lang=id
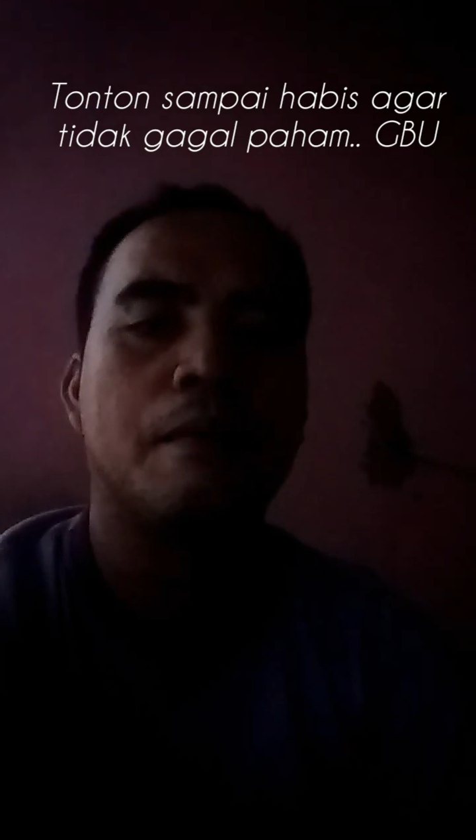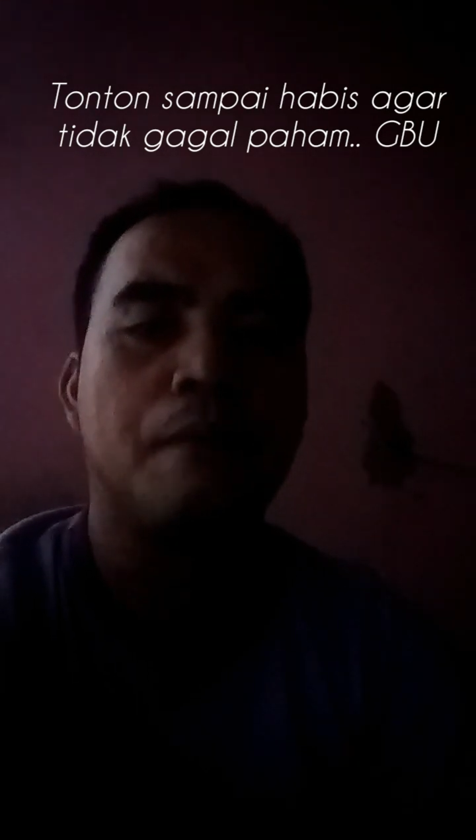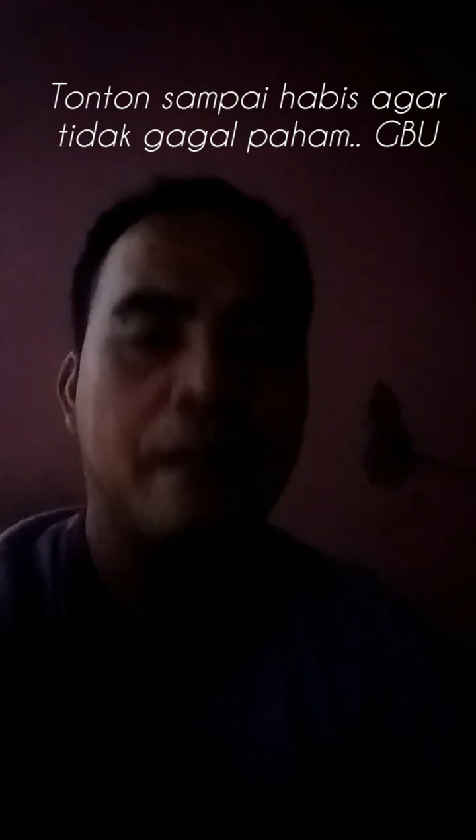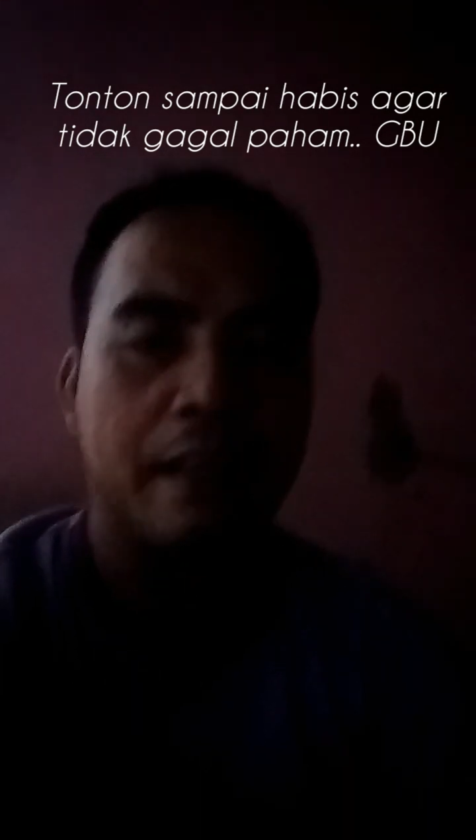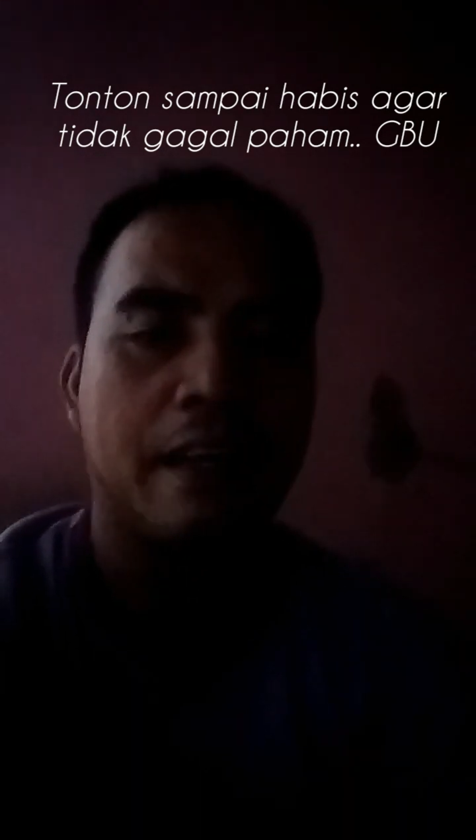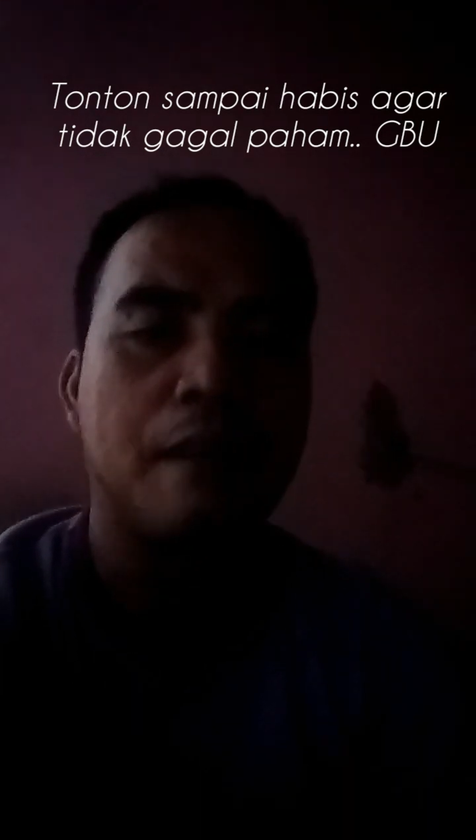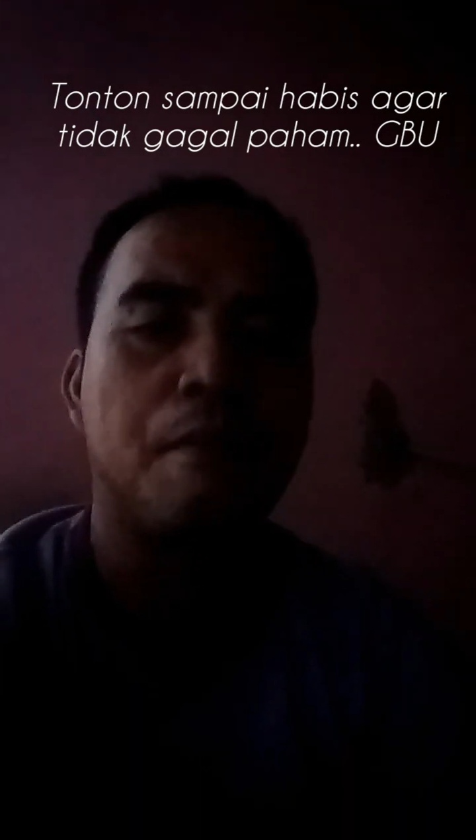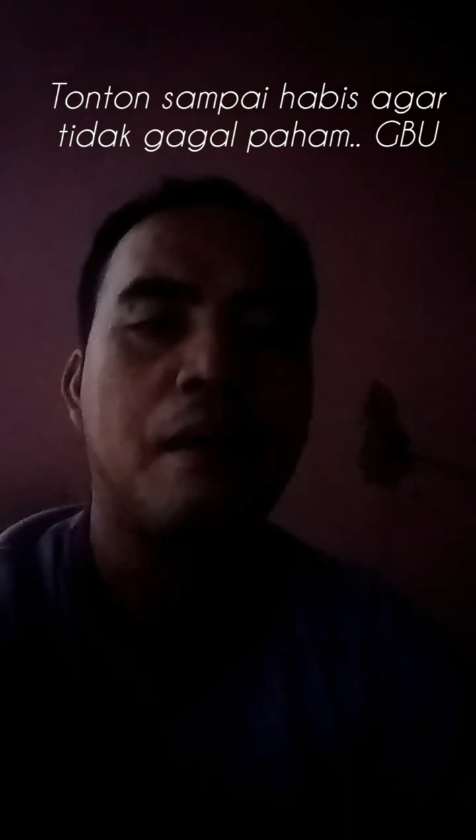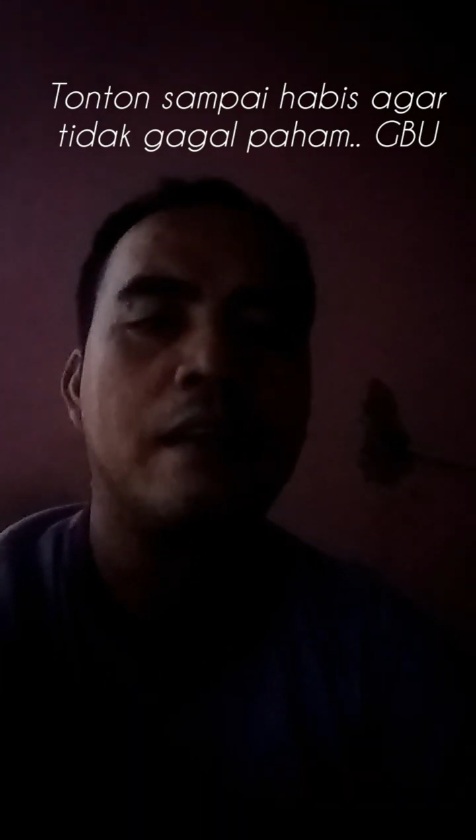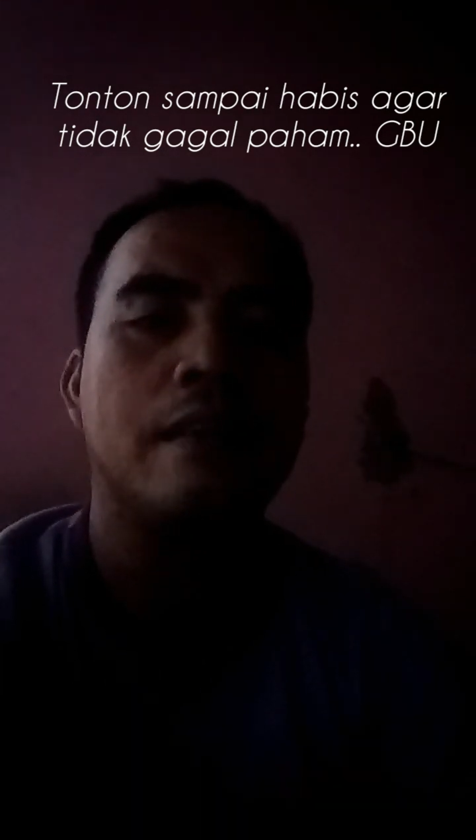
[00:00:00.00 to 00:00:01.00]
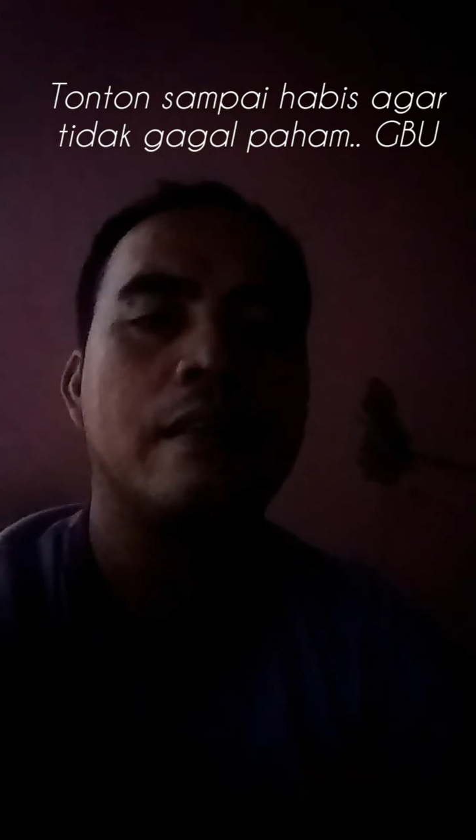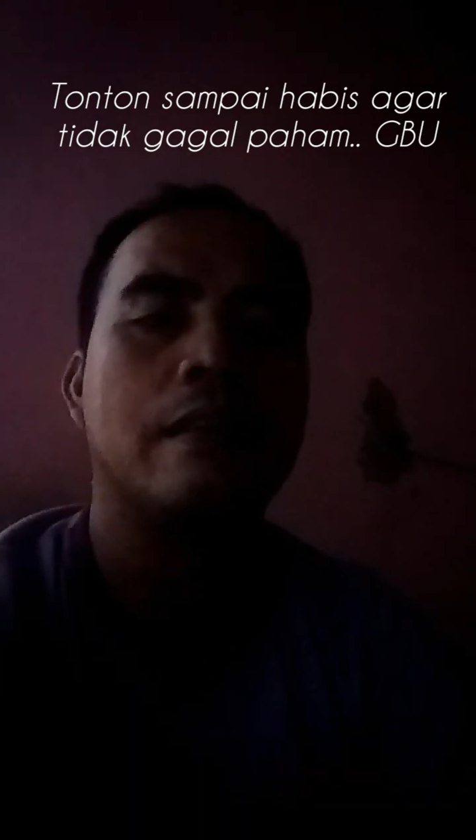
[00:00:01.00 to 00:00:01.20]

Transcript: mereka kembali